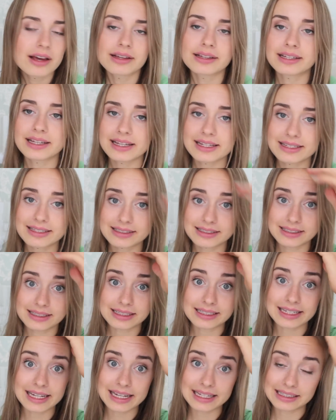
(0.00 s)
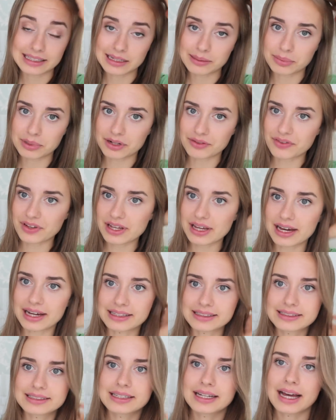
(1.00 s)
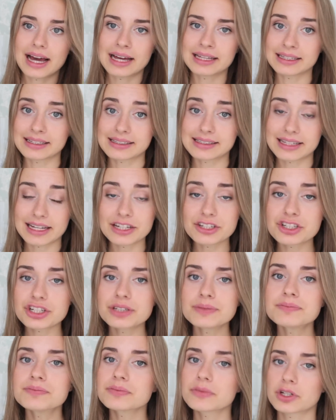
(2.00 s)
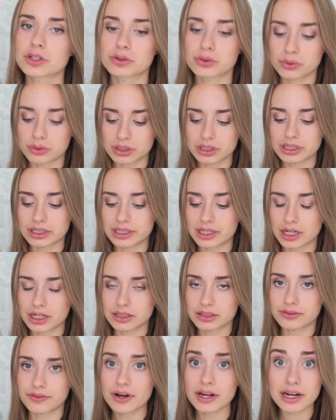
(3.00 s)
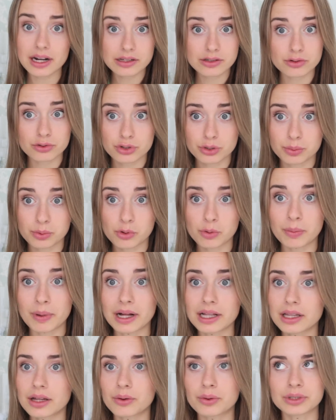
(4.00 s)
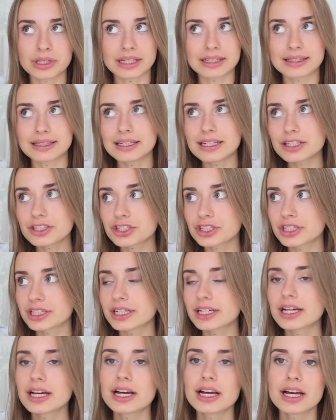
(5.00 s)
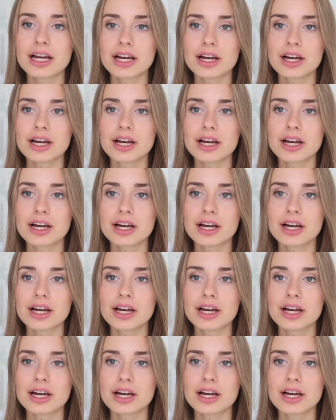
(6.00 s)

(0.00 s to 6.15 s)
Есть гель для бровей от Anastasia, который я два раза уже покупала. Он отличный.